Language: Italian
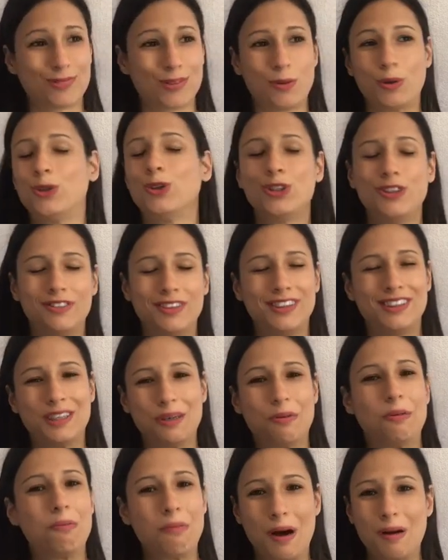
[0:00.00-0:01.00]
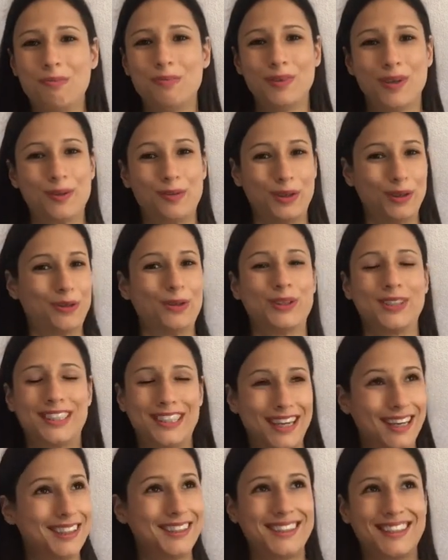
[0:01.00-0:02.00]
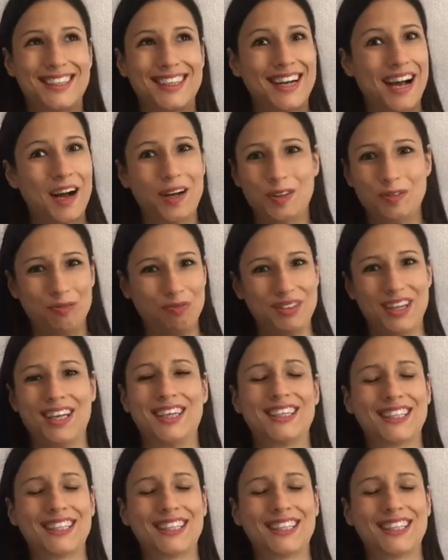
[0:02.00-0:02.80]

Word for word: quando diventiamo mamme qualcosa cambia,